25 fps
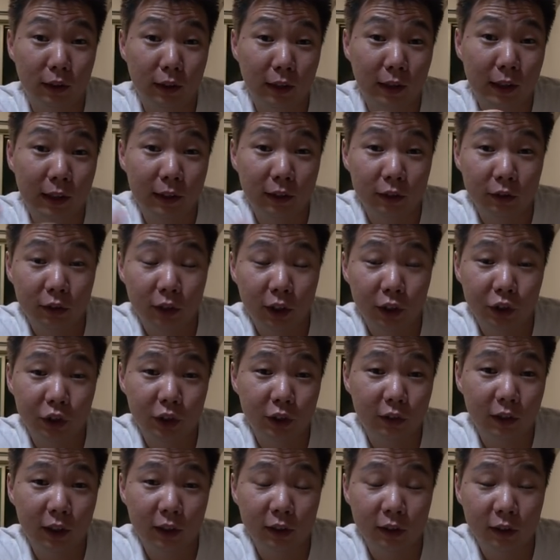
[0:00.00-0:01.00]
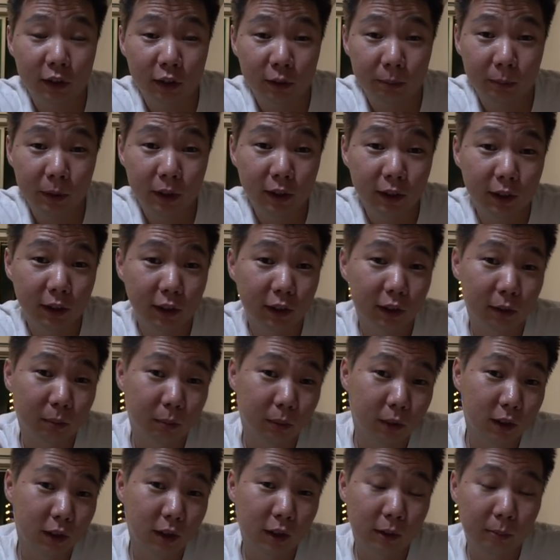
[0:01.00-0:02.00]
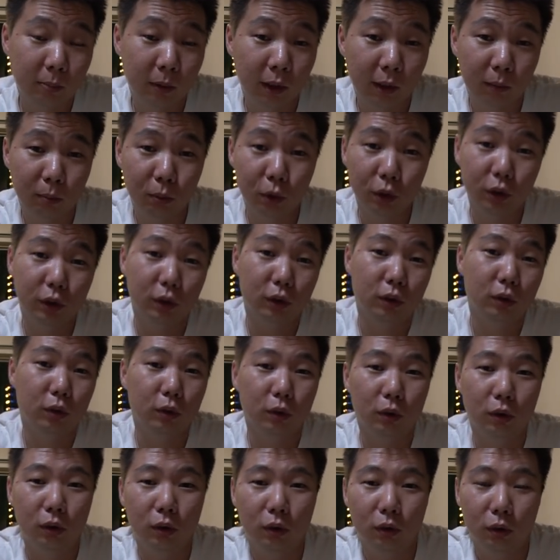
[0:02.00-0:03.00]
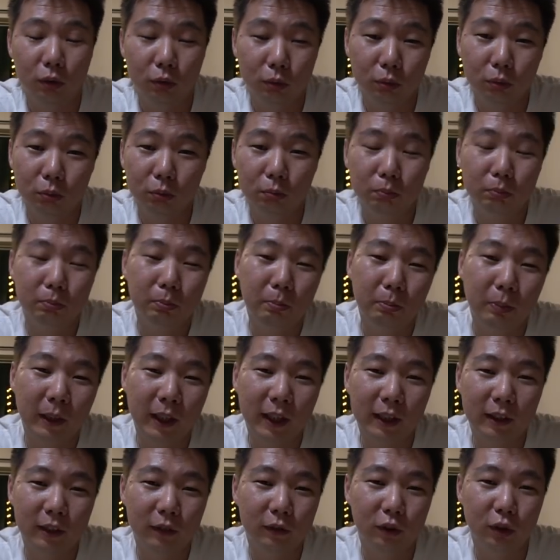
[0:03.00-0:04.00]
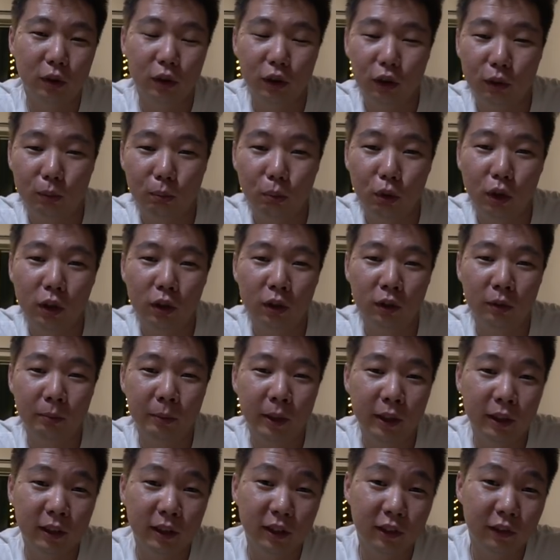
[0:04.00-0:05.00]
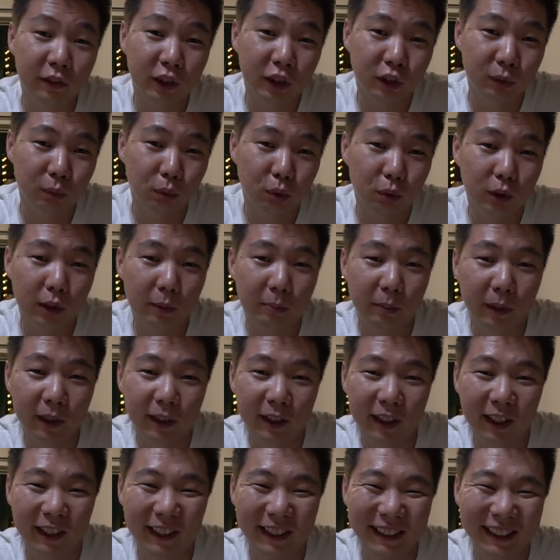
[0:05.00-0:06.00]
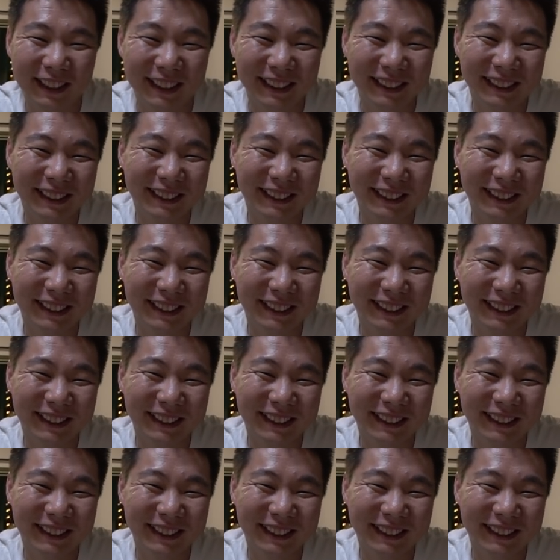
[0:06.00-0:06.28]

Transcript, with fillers: какая-то встреча, связанная с бизнесом или по работе, то ну, приятнее все-таки более-менее свежим туда приехать.